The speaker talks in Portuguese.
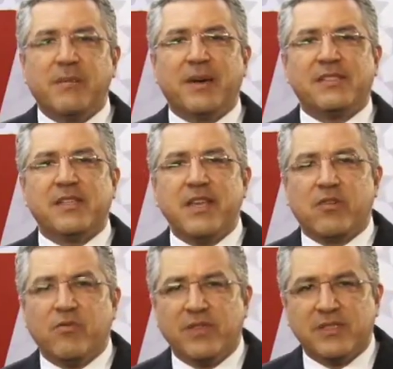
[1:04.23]
da parceria
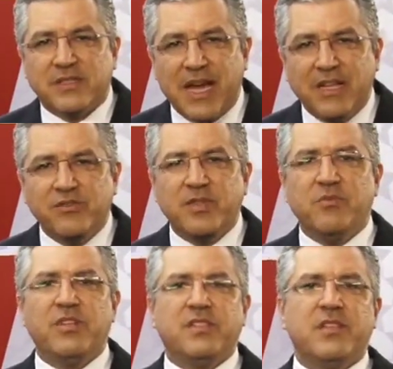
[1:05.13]
com estados e
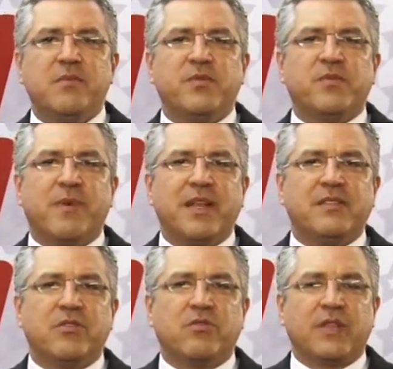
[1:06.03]
municípios para
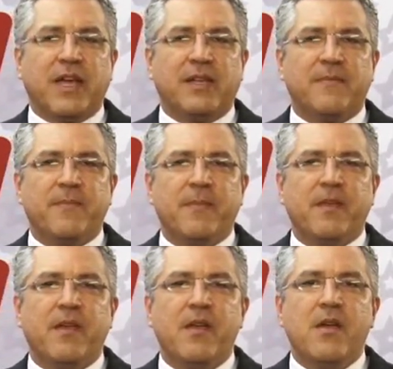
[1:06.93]
executá-la.
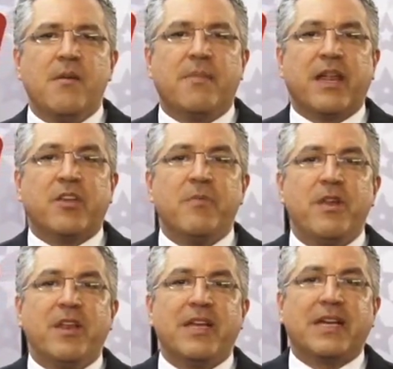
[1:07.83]
Para que o
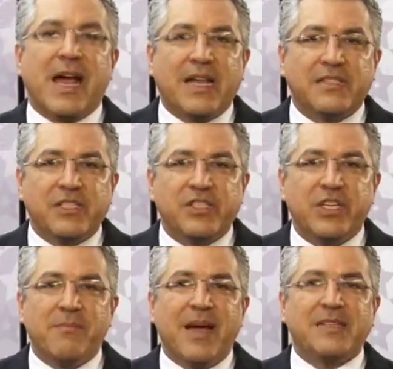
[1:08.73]
Melhor em Casa
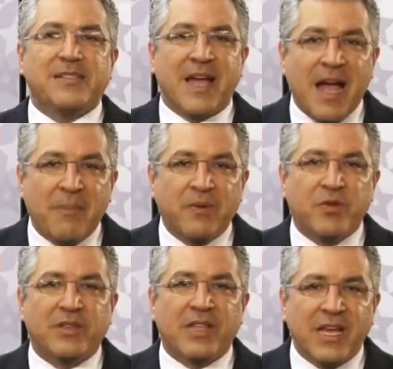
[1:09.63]
chegue mais
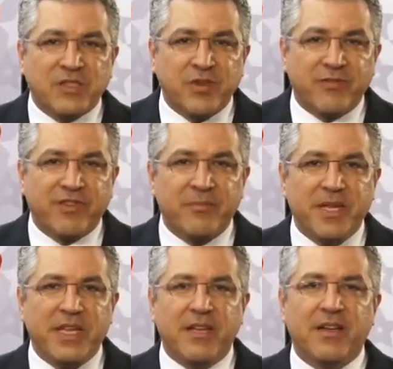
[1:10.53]
rápido até a sua
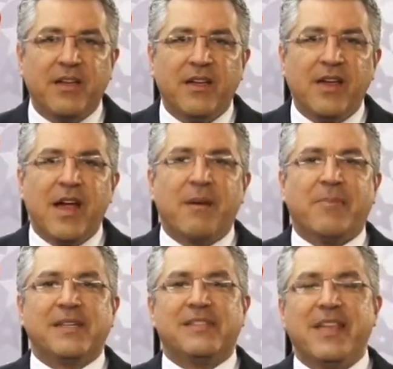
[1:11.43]
família, a
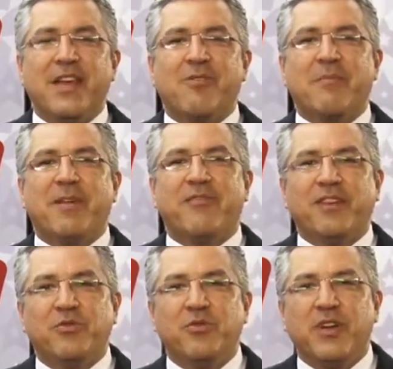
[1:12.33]
parceria com a
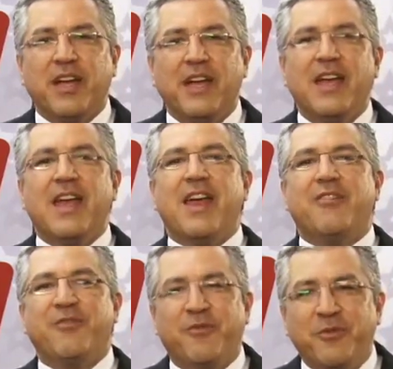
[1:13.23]
Prefeitura é
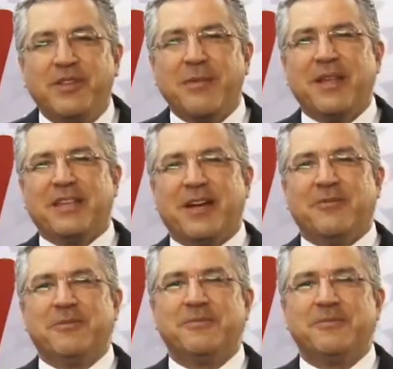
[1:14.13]
fundamental.